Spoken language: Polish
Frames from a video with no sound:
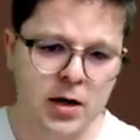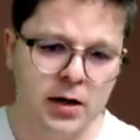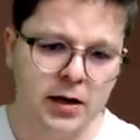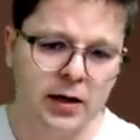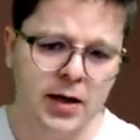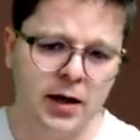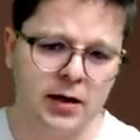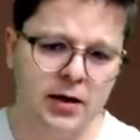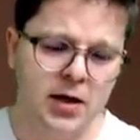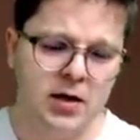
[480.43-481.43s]

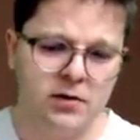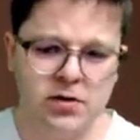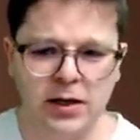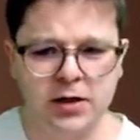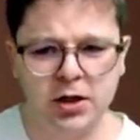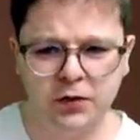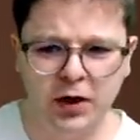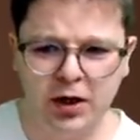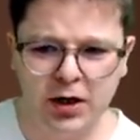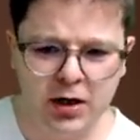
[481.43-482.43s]
Jednak w ostatniej
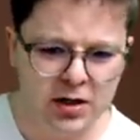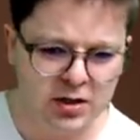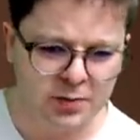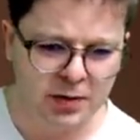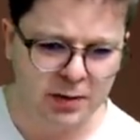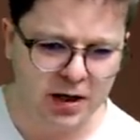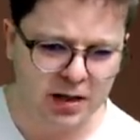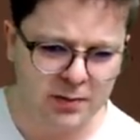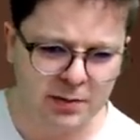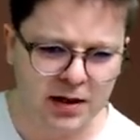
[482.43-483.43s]
chwili zbiłem
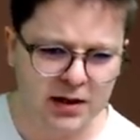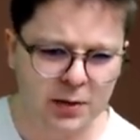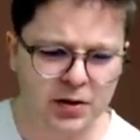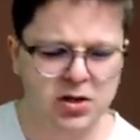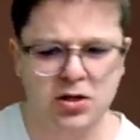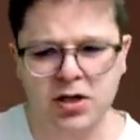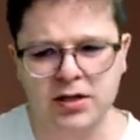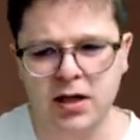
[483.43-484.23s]
hetmanem na d5, co jest